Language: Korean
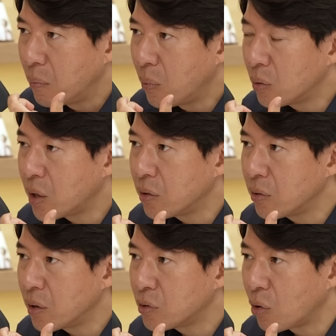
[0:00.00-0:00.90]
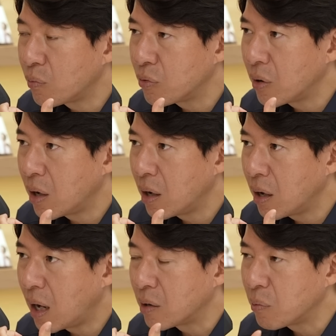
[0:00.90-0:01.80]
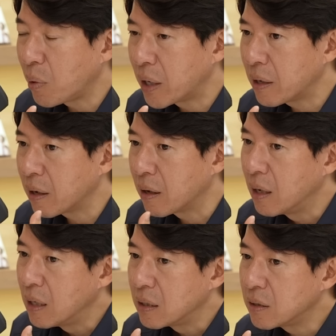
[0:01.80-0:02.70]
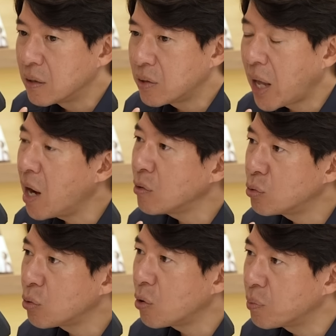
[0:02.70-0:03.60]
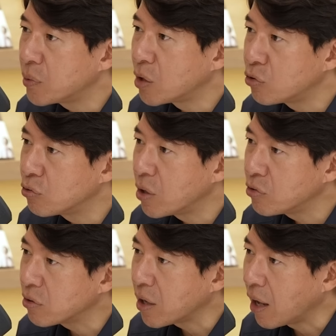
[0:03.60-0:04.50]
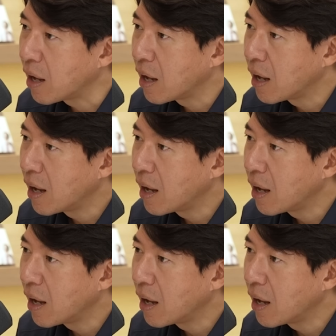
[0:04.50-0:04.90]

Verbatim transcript: 뭐 내년에 정부가 아니면 말에 이젠 대학 졸업 대출도 해줄게.